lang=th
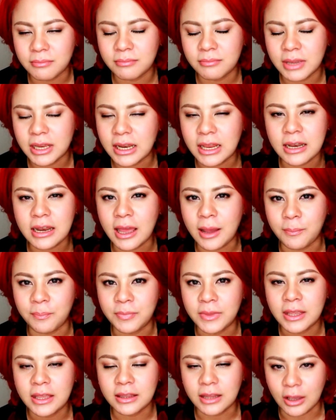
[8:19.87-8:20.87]
ไม่แนะ
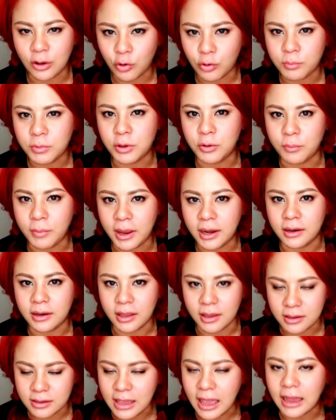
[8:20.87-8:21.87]
นำแต่คนผิวมัน
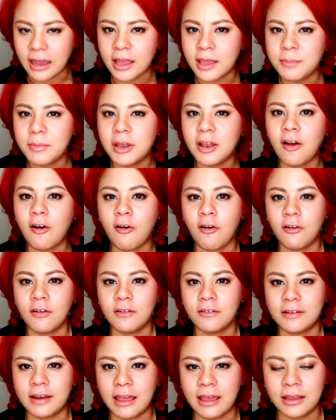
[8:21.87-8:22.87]
เนี่ยอยากให้ไปลอง
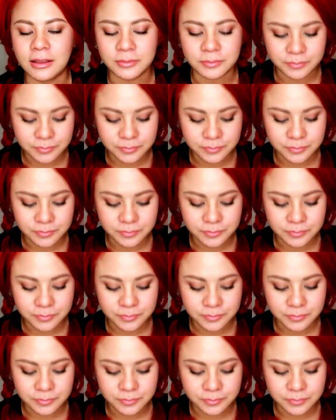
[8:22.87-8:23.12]
นะ